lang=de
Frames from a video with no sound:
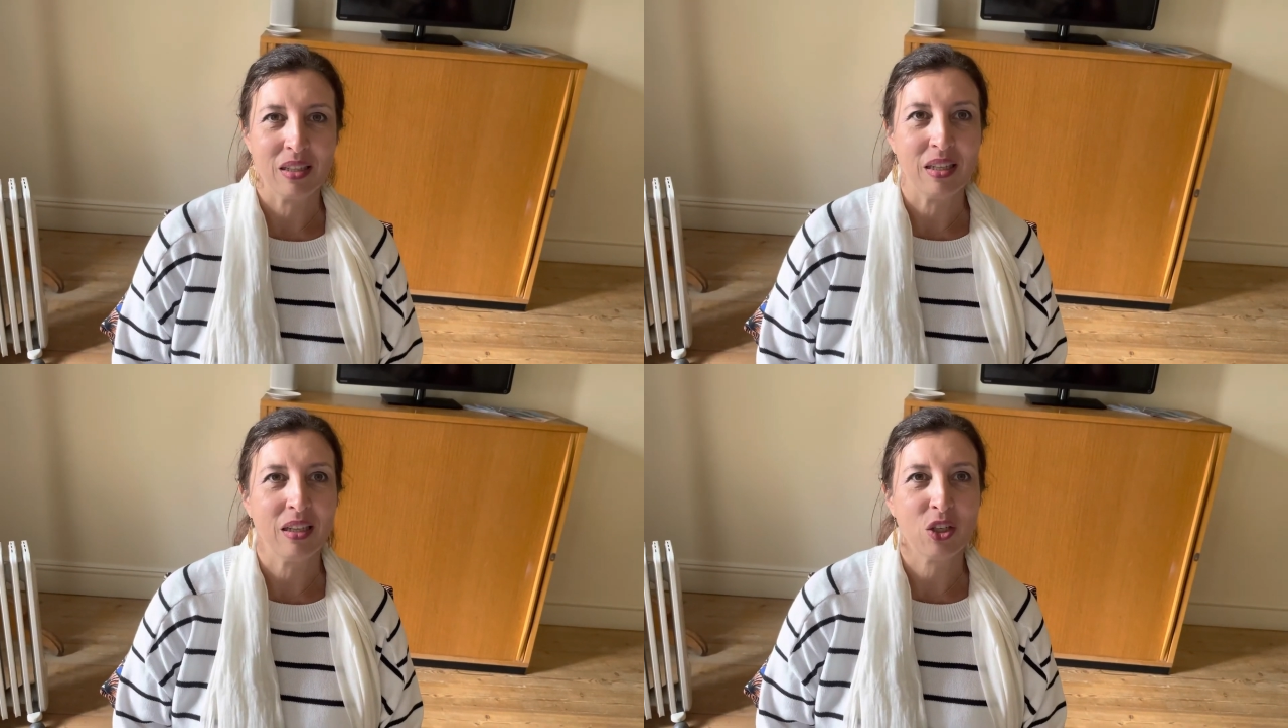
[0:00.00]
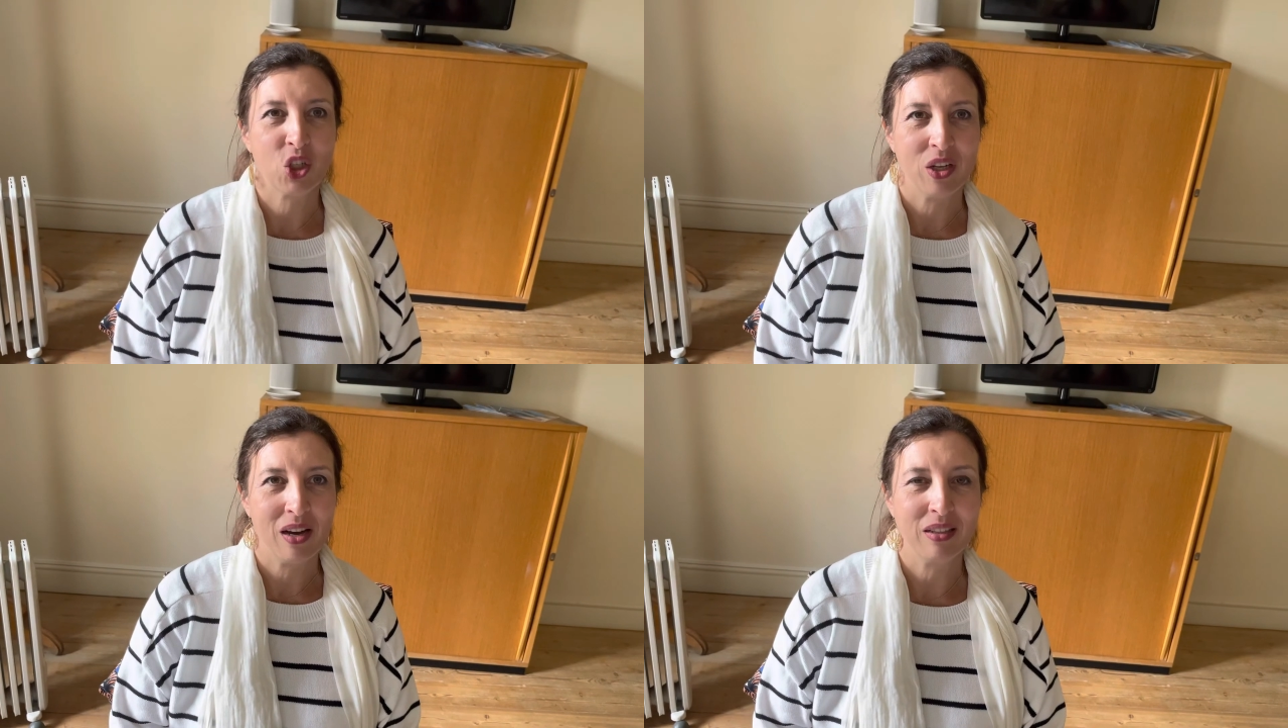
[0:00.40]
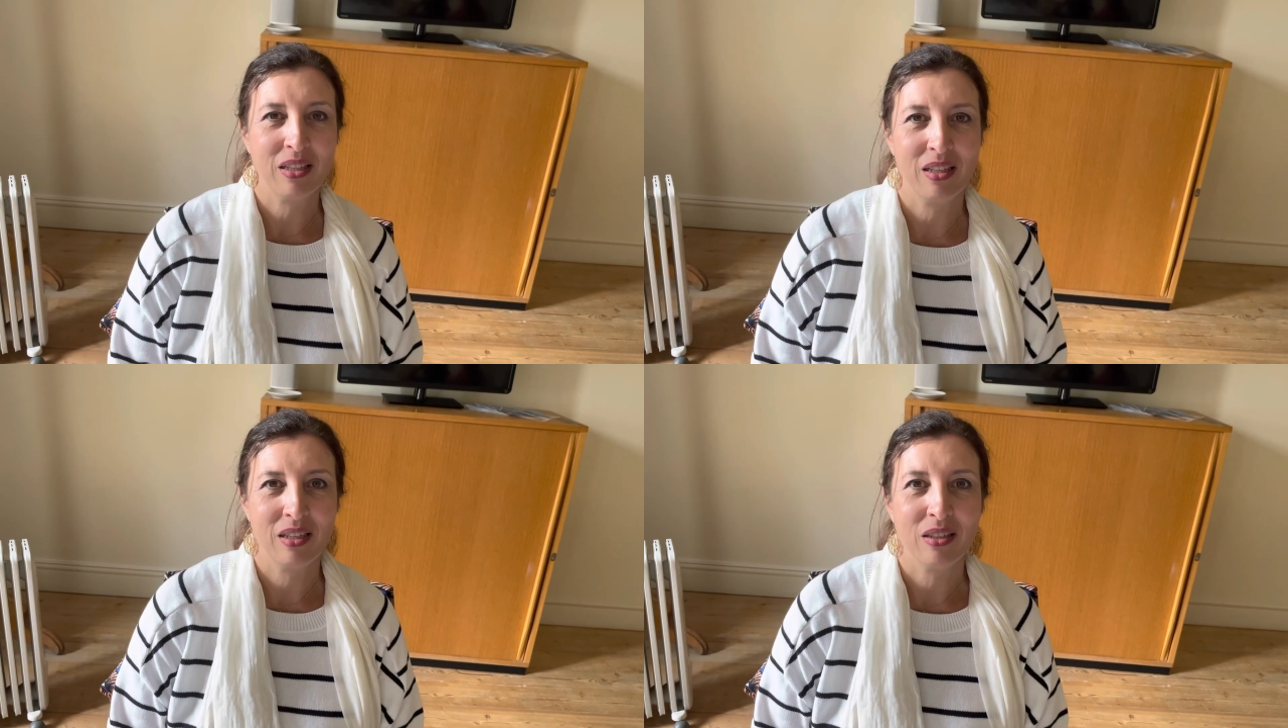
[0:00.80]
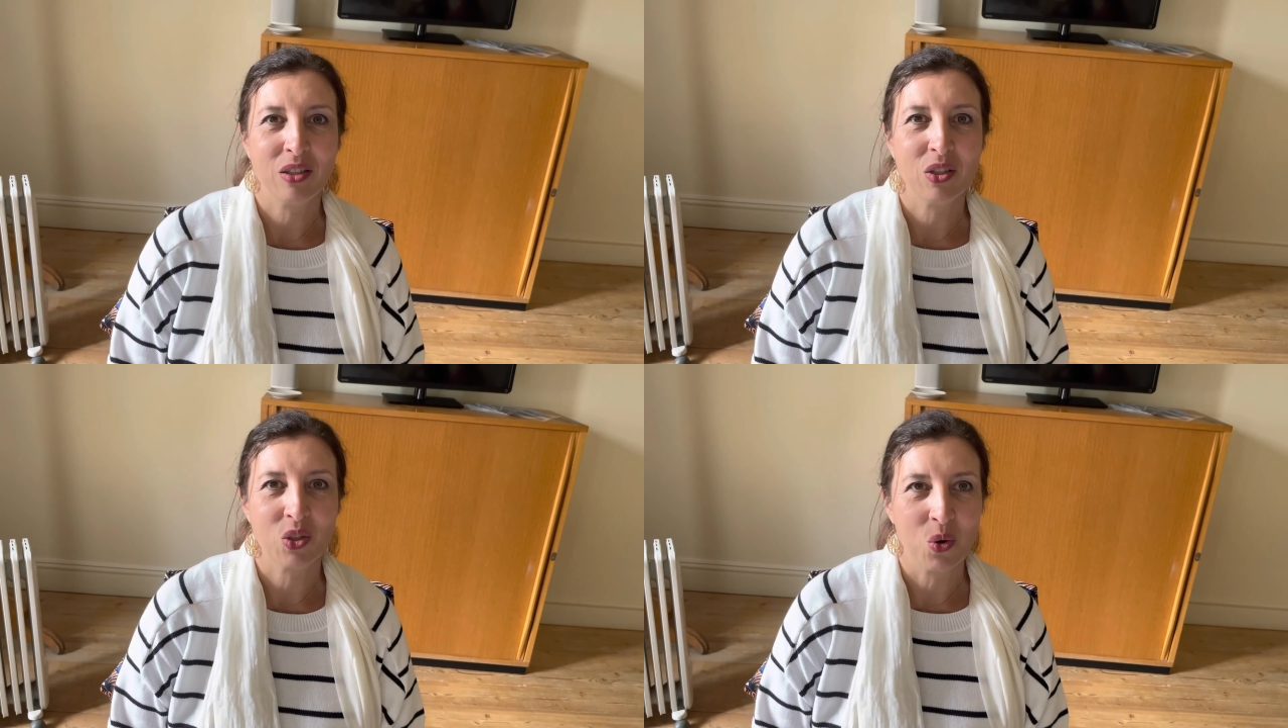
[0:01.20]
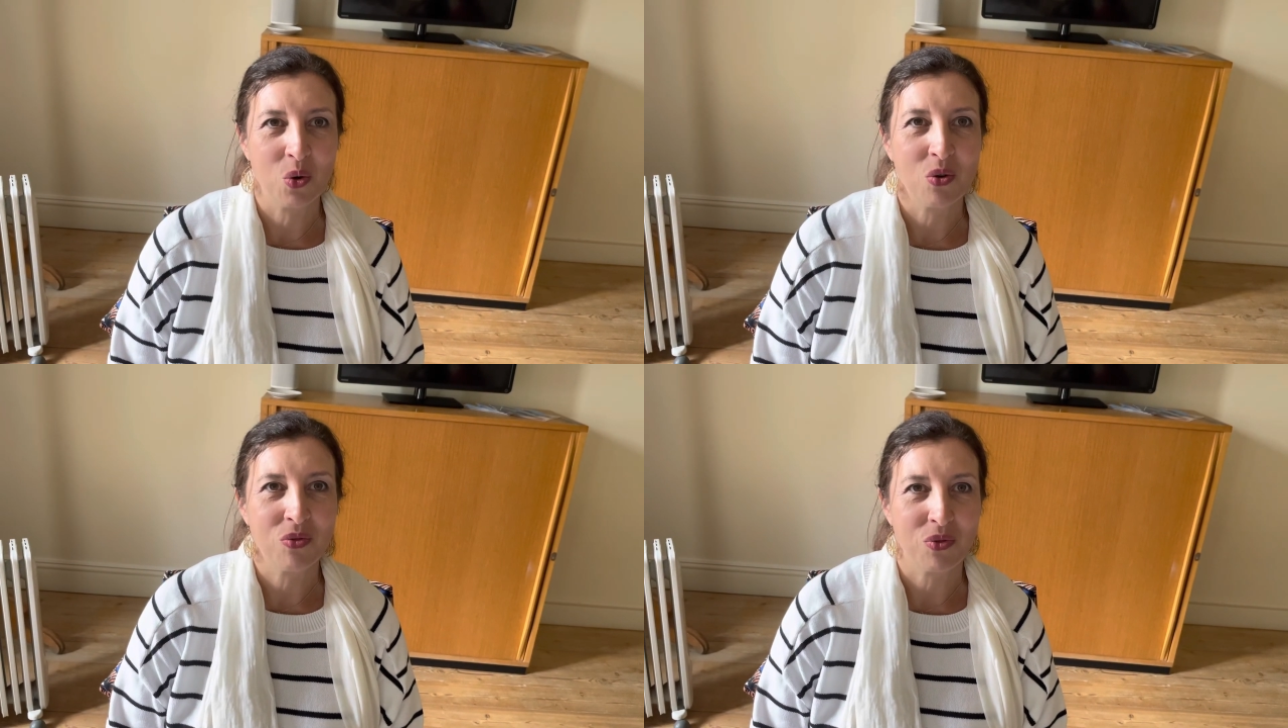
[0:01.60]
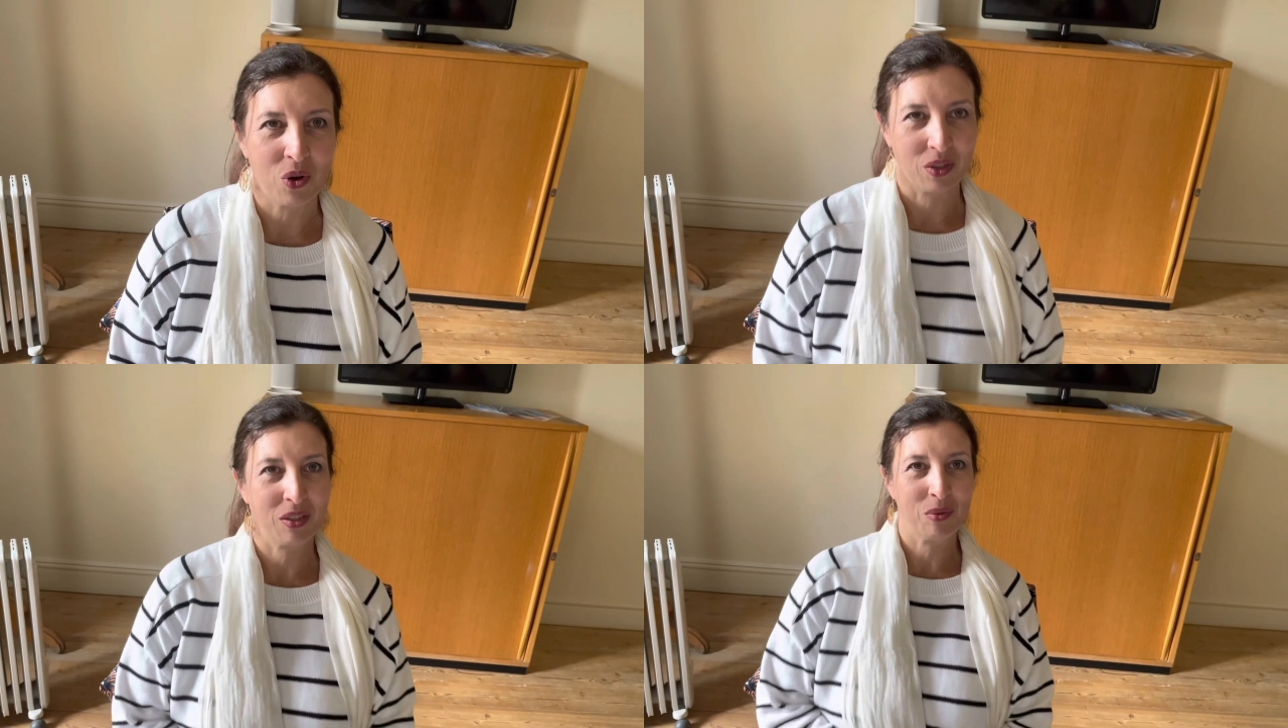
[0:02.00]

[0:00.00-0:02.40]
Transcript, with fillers: ich starte sofort.